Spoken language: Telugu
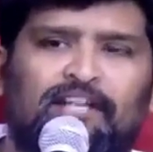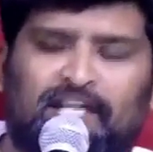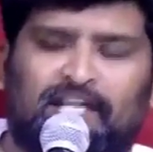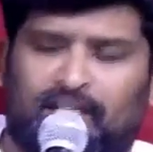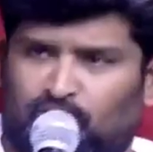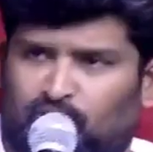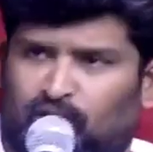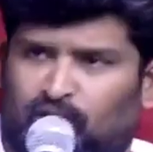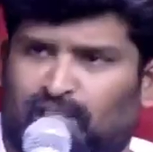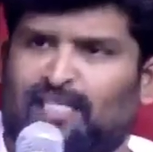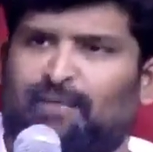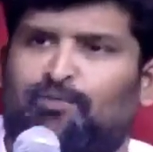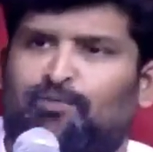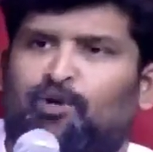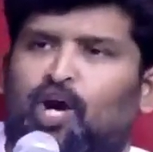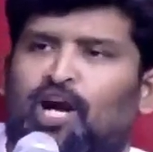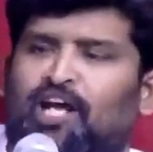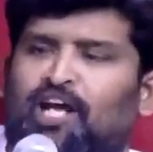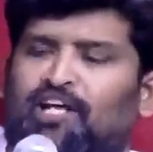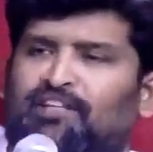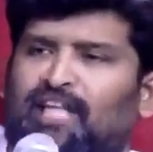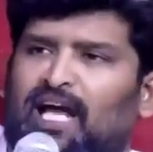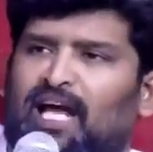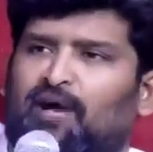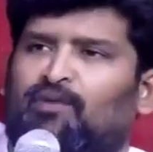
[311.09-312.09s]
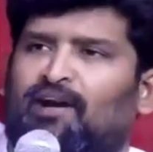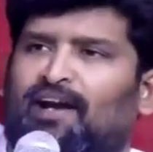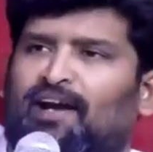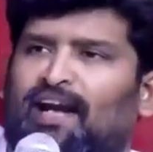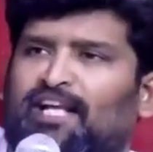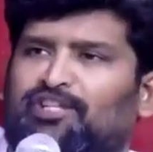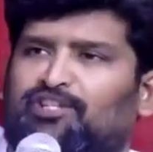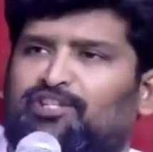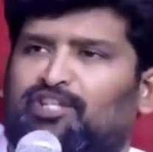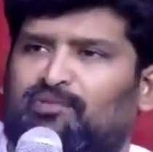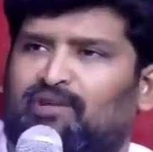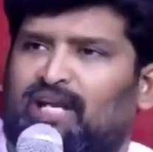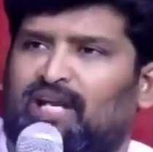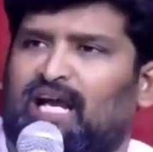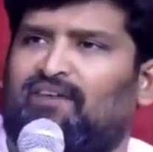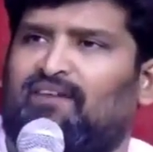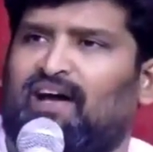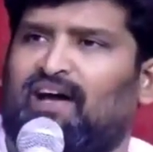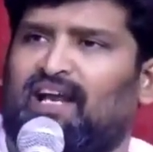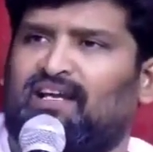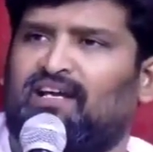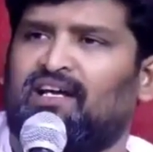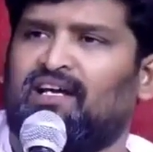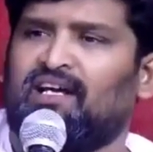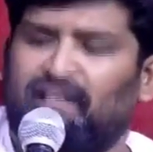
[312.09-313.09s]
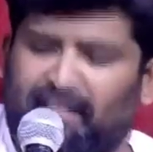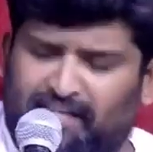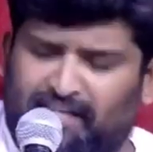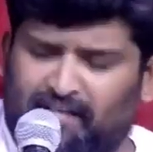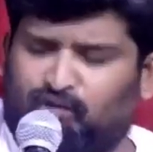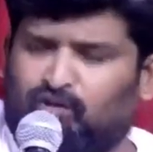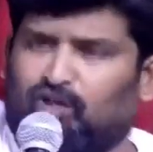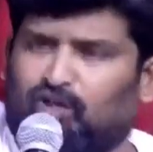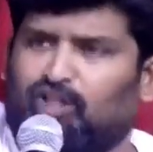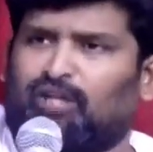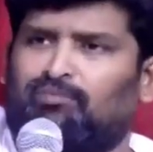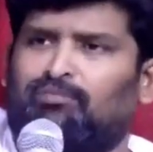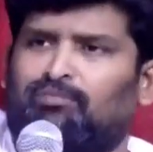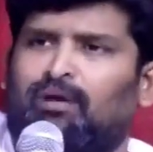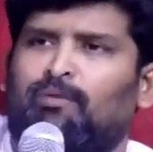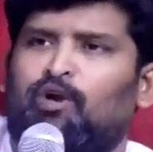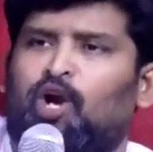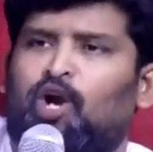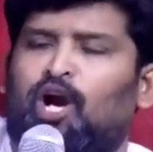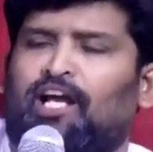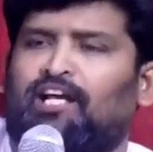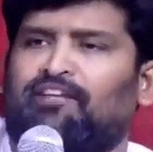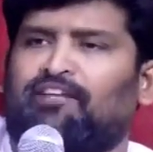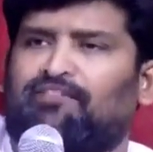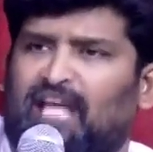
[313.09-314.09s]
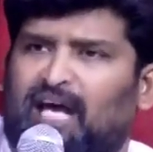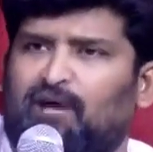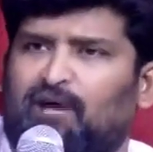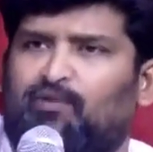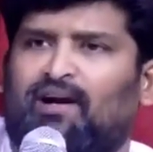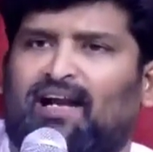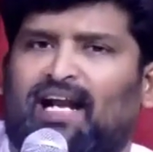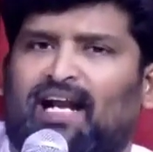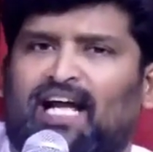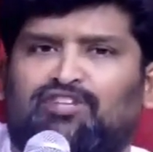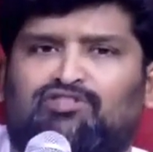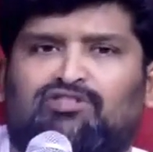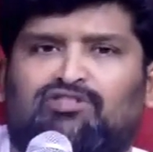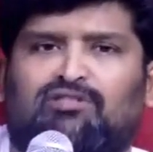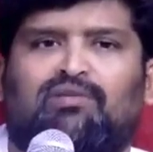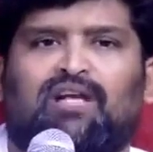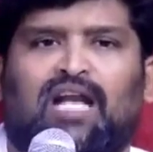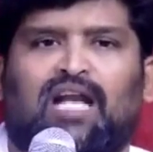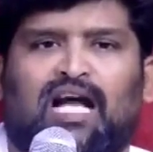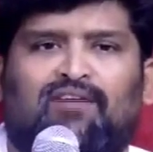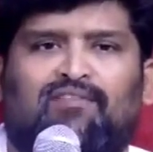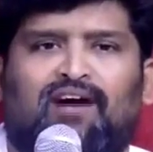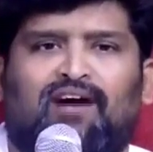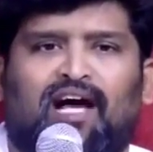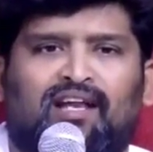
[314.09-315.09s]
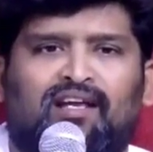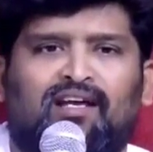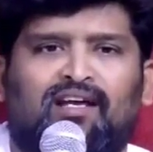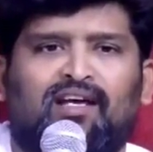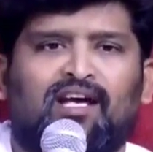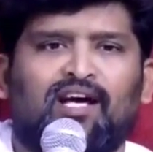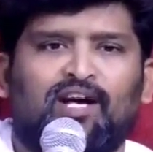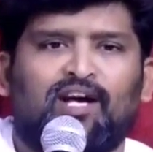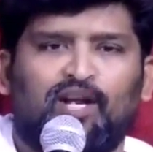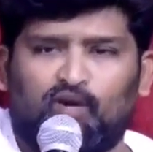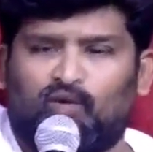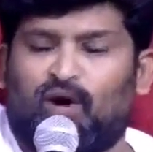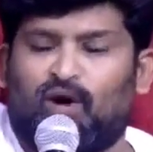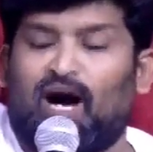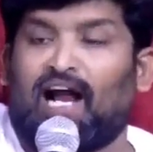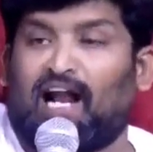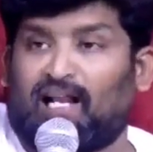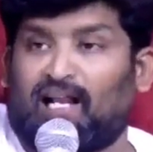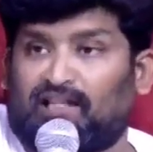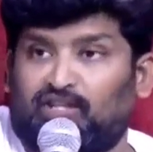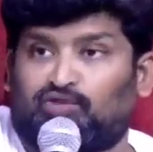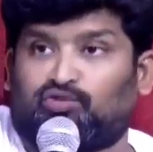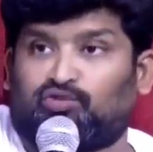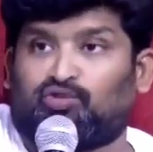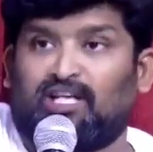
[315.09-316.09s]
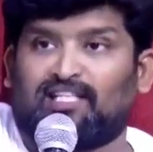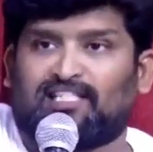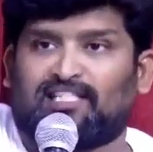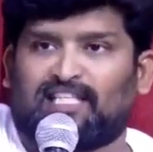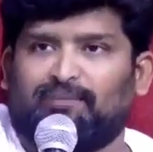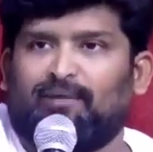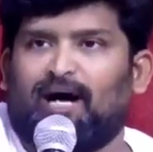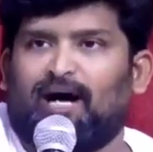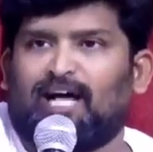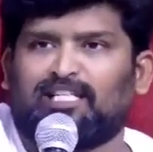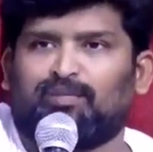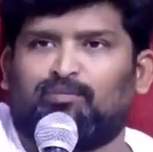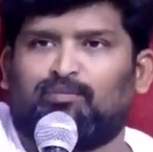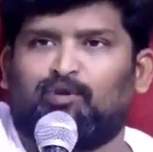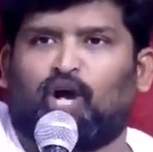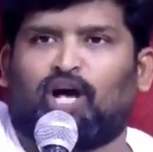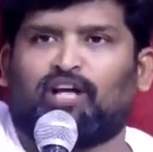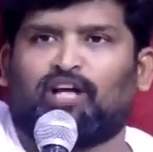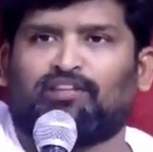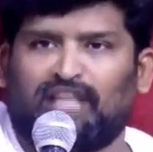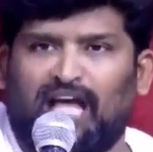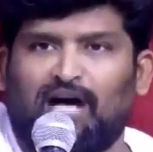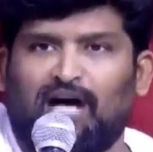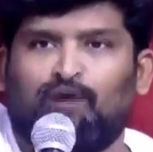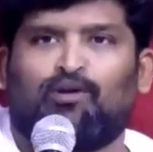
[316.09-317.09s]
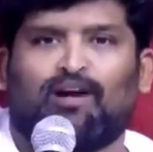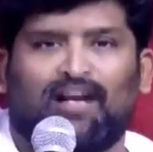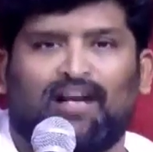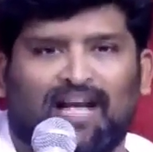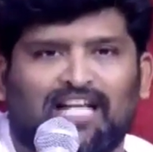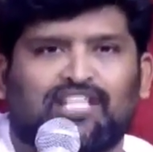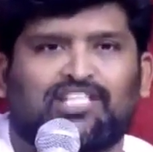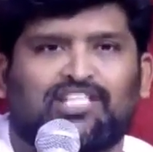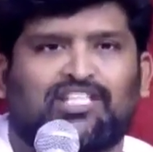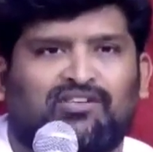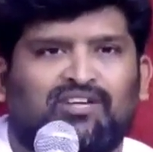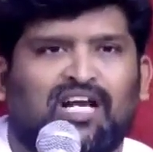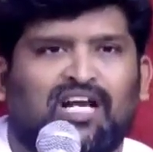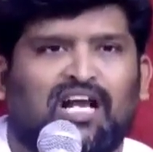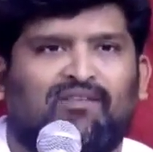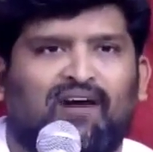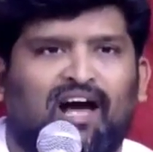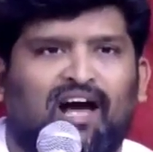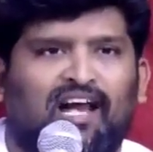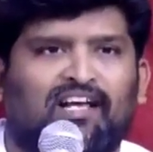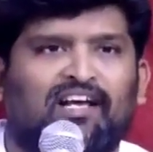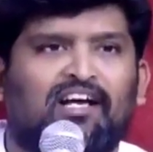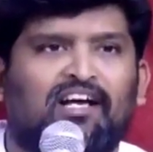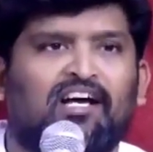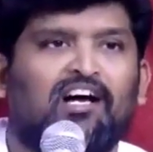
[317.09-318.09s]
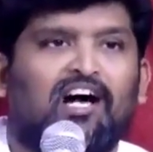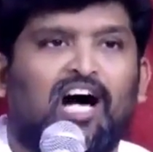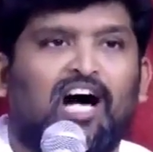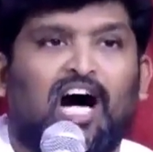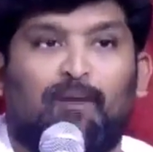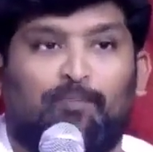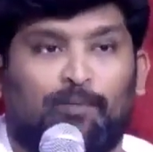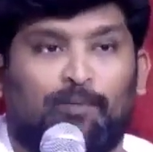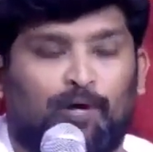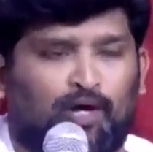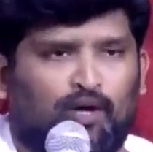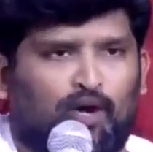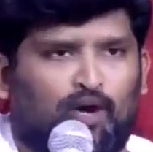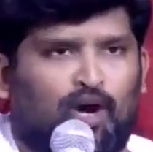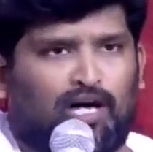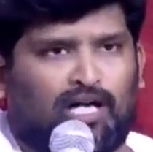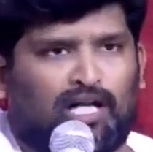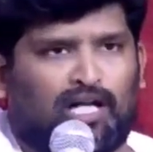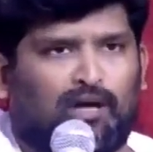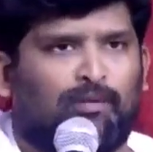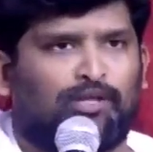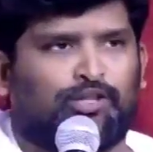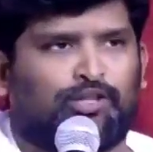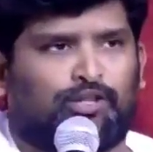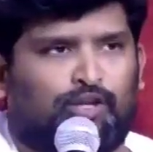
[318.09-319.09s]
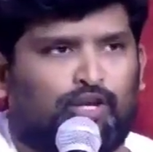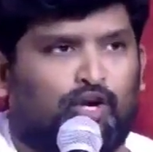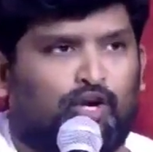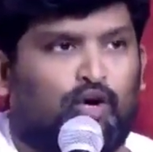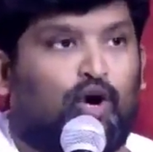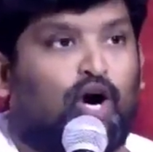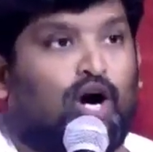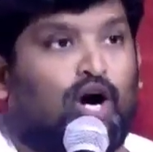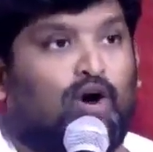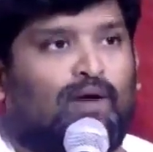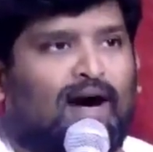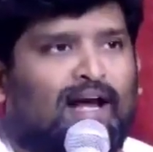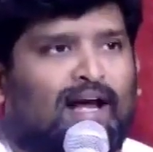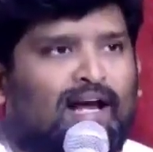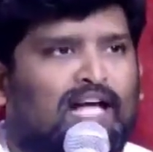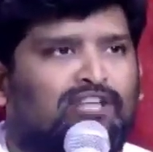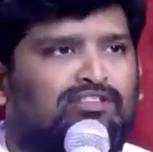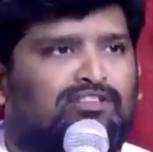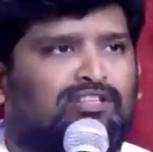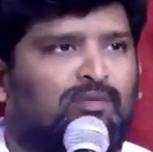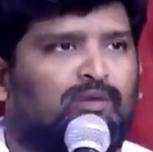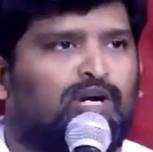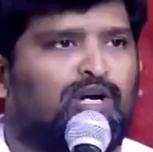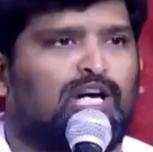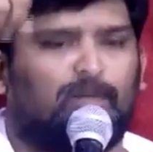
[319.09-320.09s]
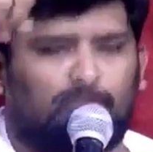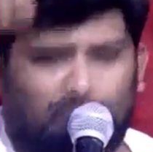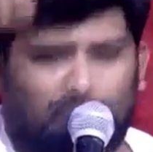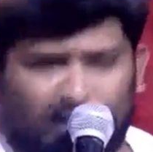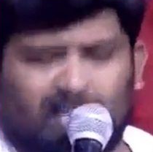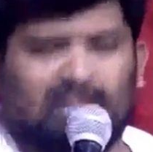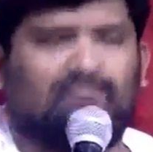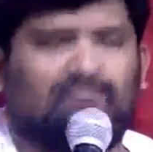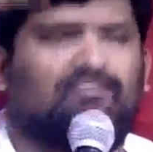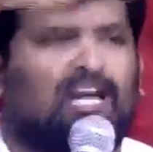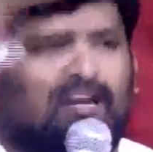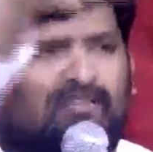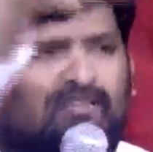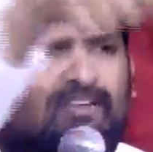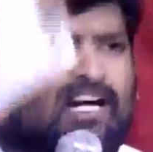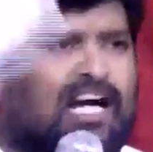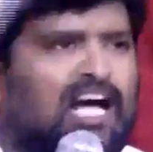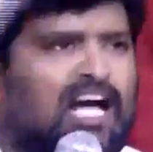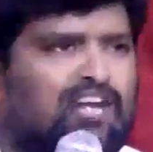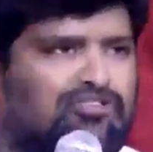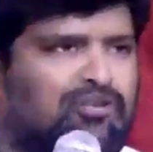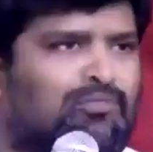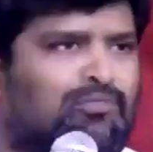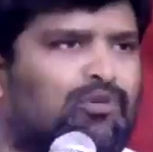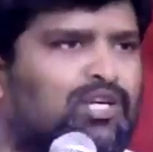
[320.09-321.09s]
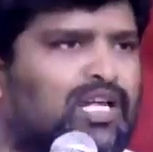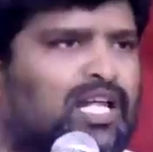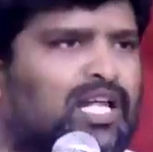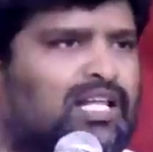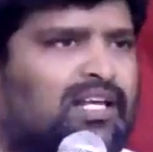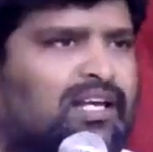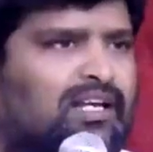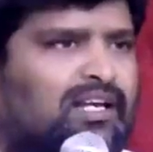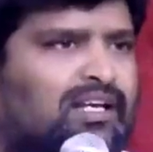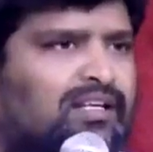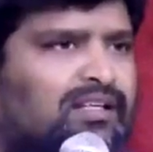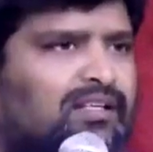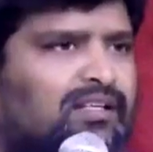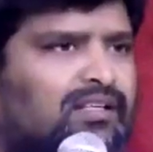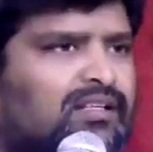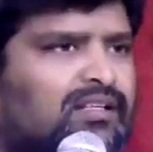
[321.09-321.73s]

నీ హృదయంలోనికి దేవుని రాజ్యం రావాలి నీ కుటుంబంలోనికి దేవుని రాజ్యం రావాలి నువ్వు ఆరాధిస్తున్న సమాజంలోకి దేవుని రాజ్యం రావాలి అప్పుడు లోకమంతా యహోవా రాజ్యముగా పరిణమిల అవకాశం ఉంటుంది